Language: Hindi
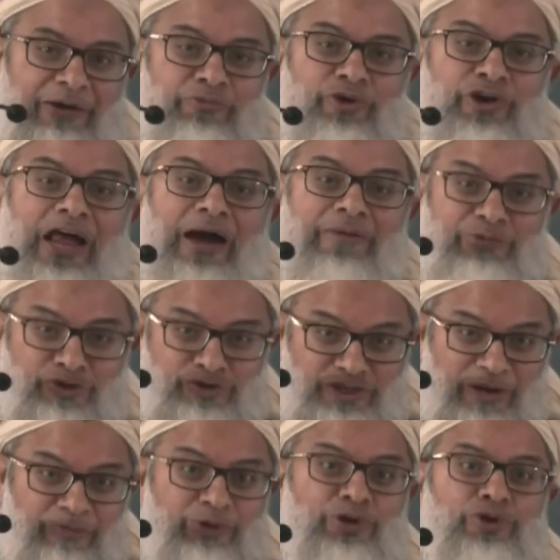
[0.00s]
अब वो नाम ही
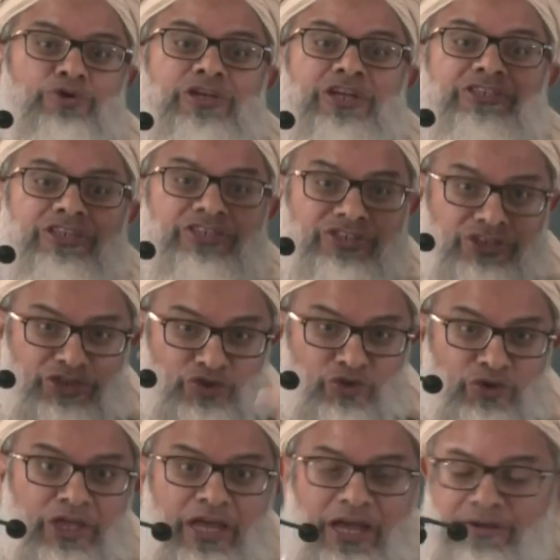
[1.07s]
उसका बिल्डोज़र जस्टिस
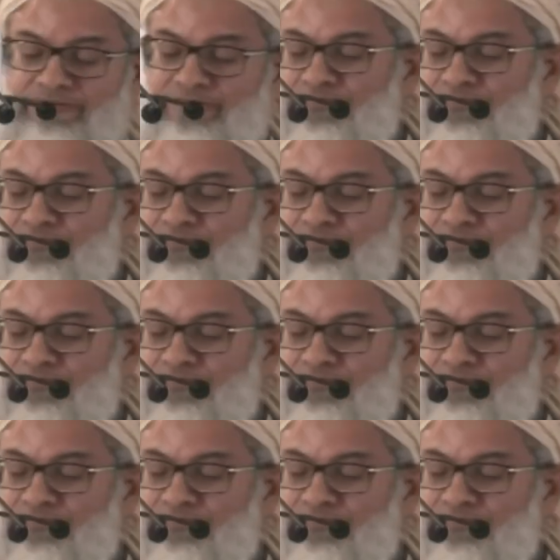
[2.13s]
हो गया